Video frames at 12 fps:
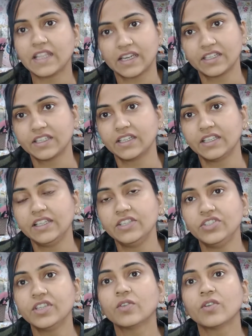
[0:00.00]
सेलेक्ट कर
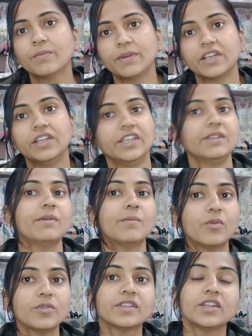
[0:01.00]
लीजिए क्योंकि बर्गंडी
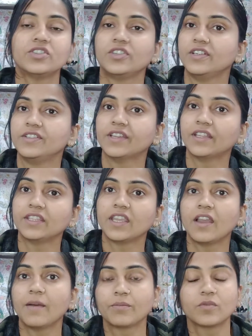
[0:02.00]
में बहुत सारी शेड्स आती
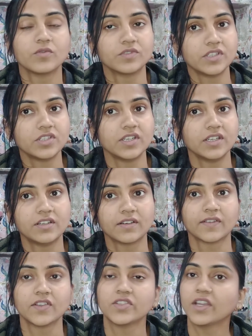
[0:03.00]
हैं आप कौन सी शेड
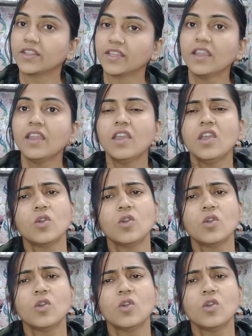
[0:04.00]
रखना चाहते हैं